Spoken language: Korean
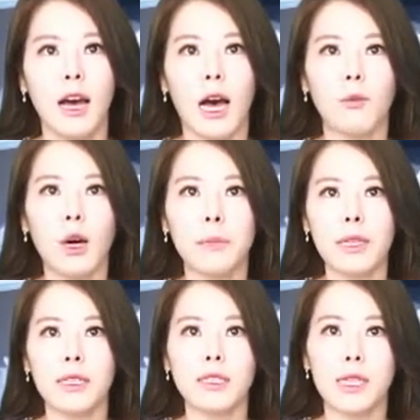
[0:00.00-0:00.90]

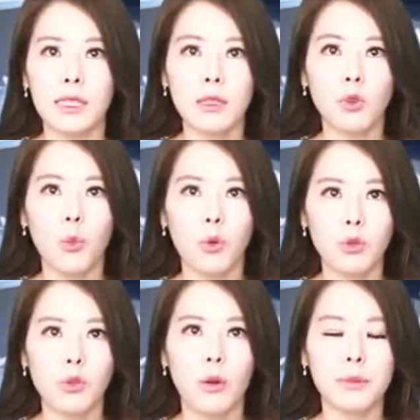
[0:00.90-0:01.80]
암호화폐를 재산으로 볼
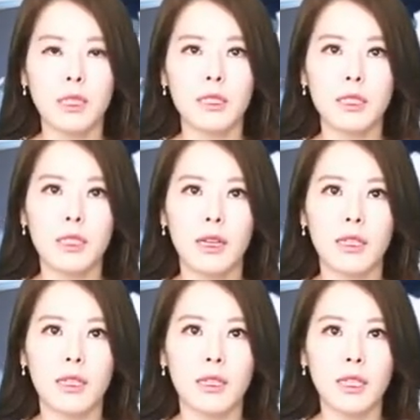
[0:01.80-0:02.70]
수 없다는
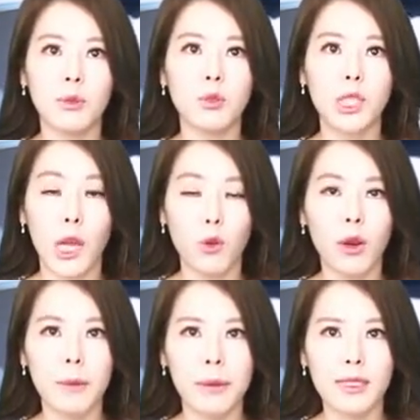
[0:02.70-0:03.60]
시각이 일부
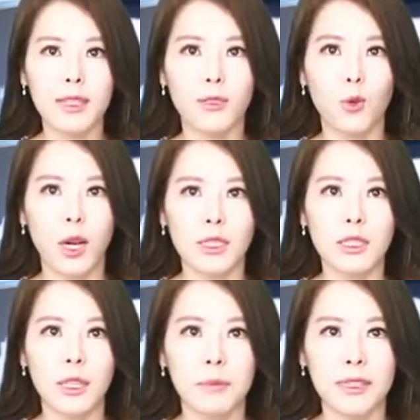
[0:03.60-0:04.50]
작용한 판단으로
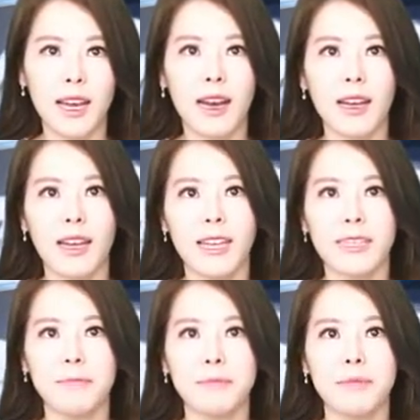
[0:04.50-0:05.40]
관측됩니다.
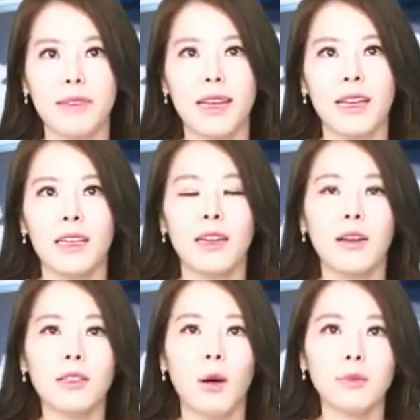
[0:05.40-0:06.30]

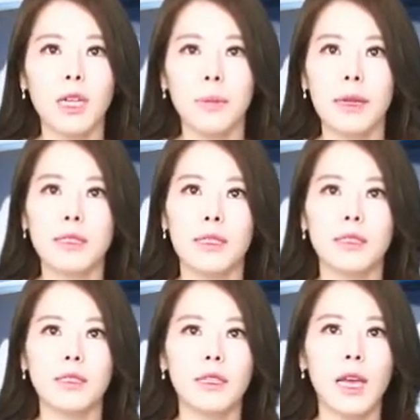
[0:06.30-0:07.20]
이런 검찰
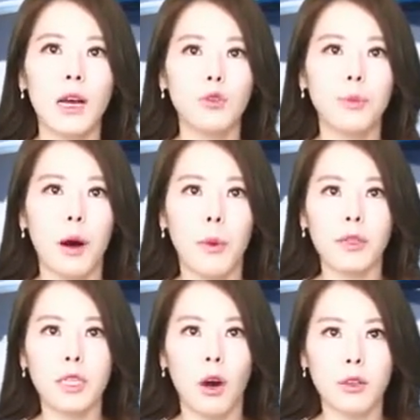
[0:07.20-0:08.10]
판단은 향후
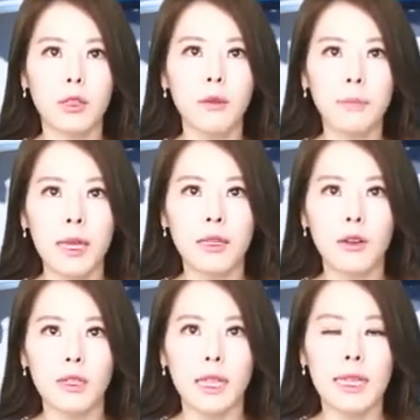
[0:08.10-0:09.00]
법원이 어떤
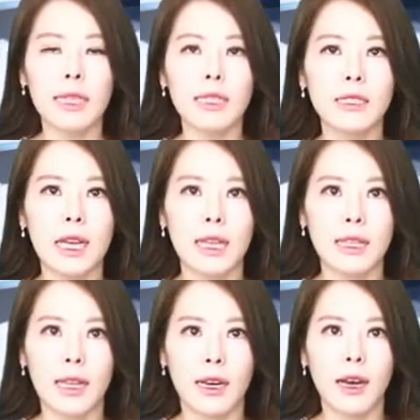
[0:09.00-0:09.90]
판결을
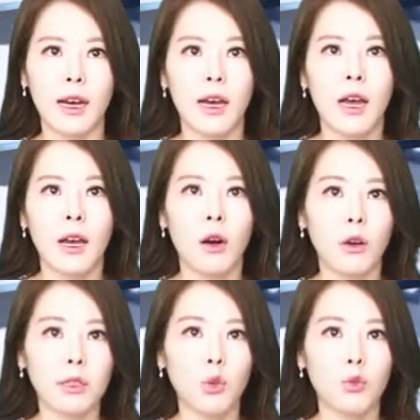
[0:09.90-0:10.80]
내리느냐에 따라
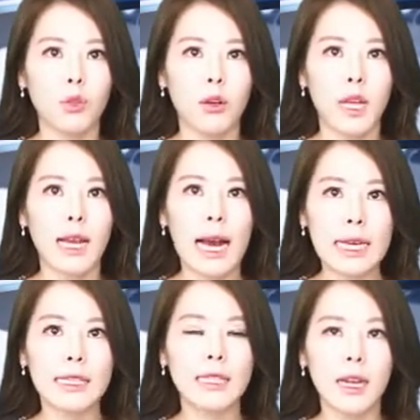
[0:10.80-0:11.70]
거래소 운영의
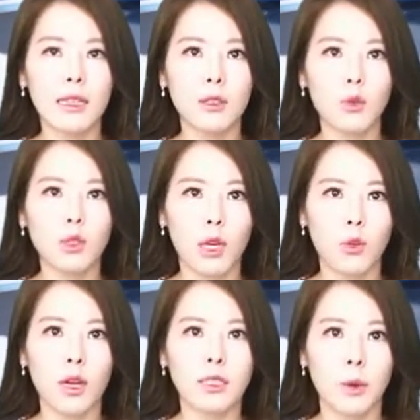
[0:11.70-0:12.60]
가이드라인으로
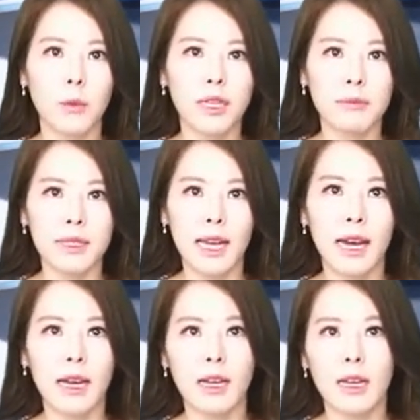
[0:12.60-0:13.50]
작용할 전망입니다.